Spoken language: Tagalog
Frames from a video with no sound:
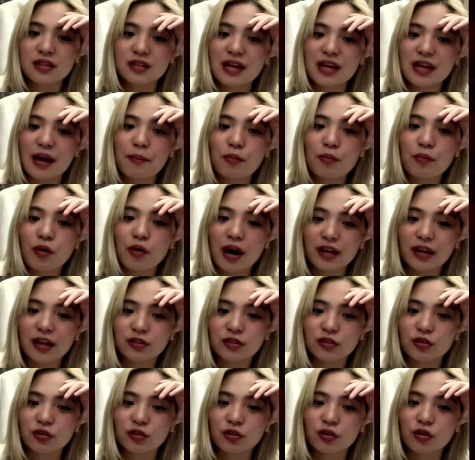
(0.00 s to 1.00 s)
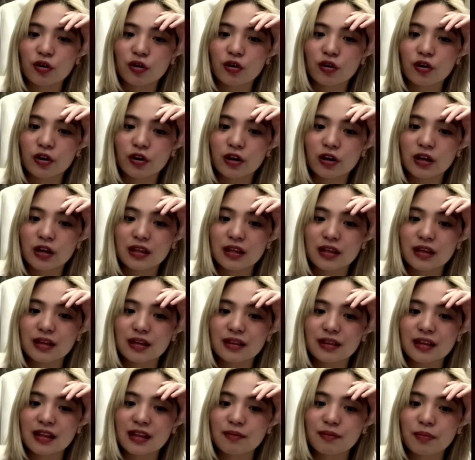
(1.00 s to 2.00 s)
Ng jumbo hotdog or
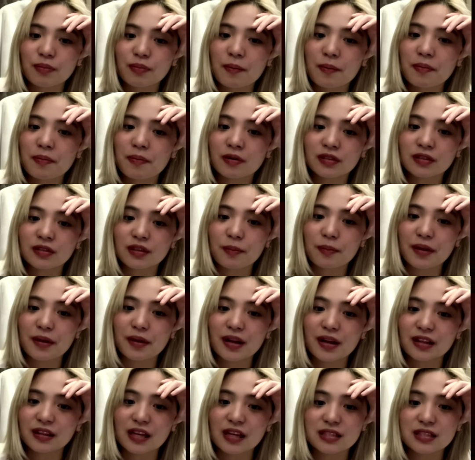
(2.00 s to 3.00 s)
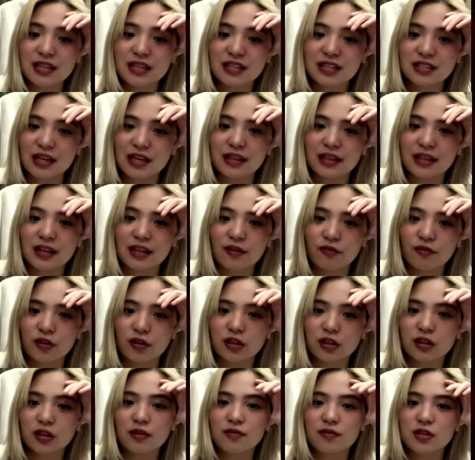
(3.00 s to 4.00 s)
na, papunta pa lang tayo sa exciting
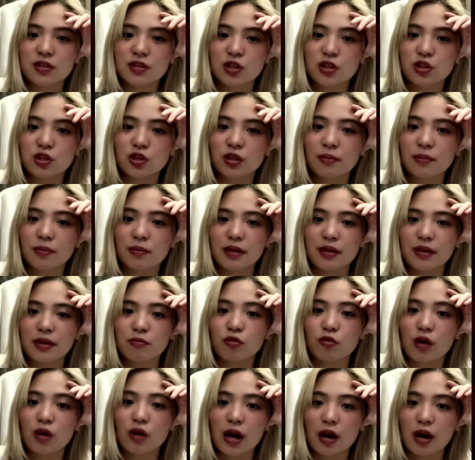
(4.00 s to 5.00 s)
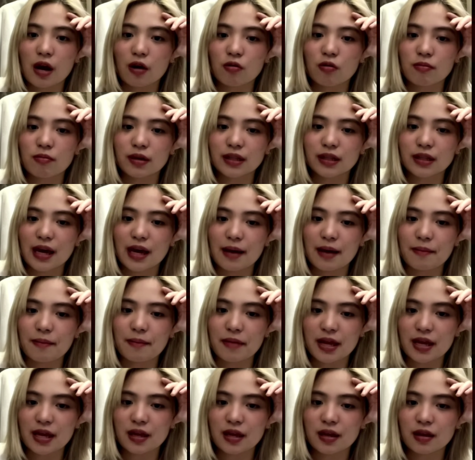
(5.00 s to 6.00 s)
part na video na may mukha akong
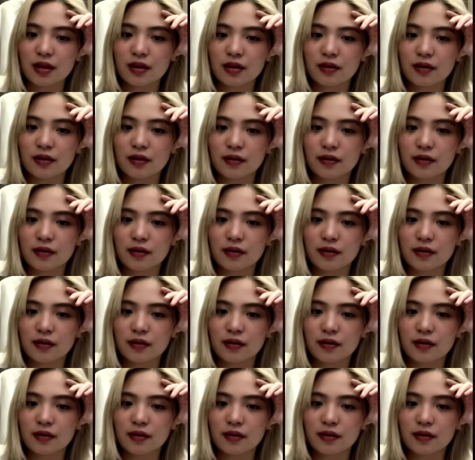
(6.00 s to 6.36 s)
madami.